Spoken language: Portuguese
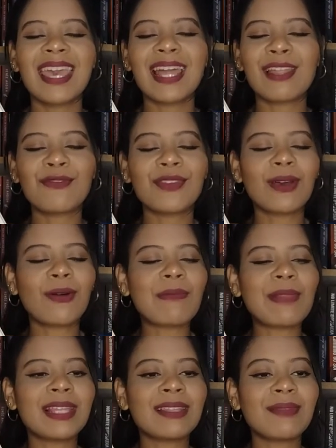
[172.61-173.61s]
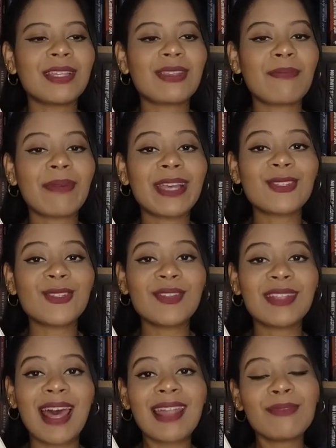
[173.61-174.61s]
Ela fica completamente
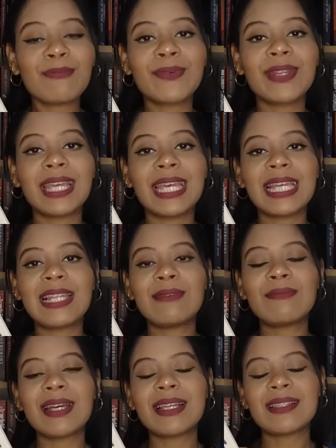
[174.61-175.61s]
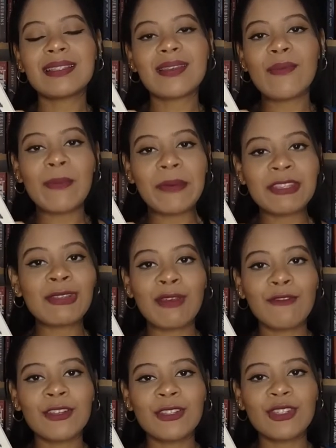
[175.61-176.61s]
apaixonada por ele, mas é uma paixão
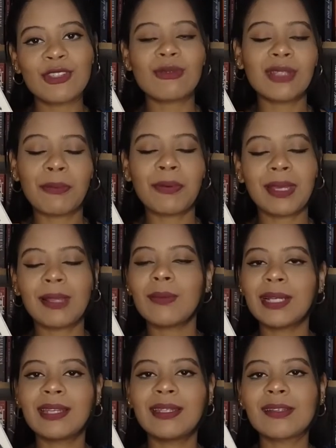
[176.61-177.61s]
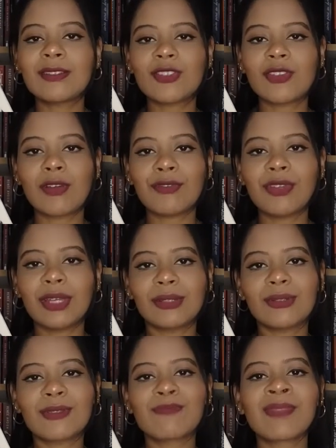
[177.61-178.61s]
infantil, até porque ela é uma criança de 9
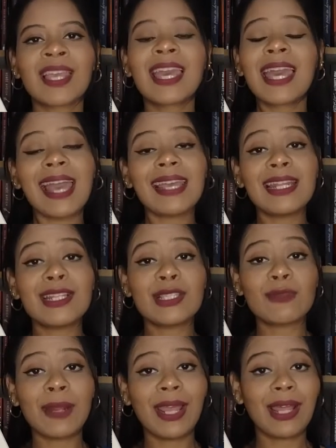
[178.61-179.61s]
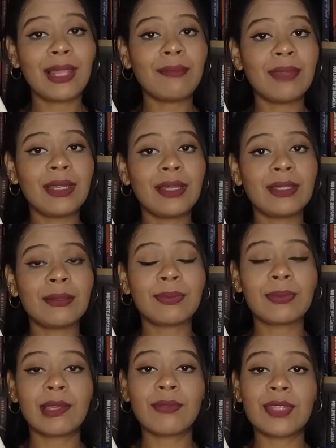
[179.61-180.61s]
anos. Aí ele diz para ela: Miranda,
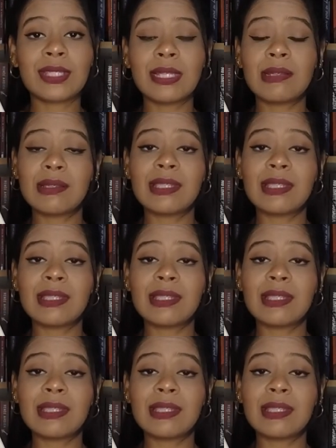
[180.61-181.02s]
por que você não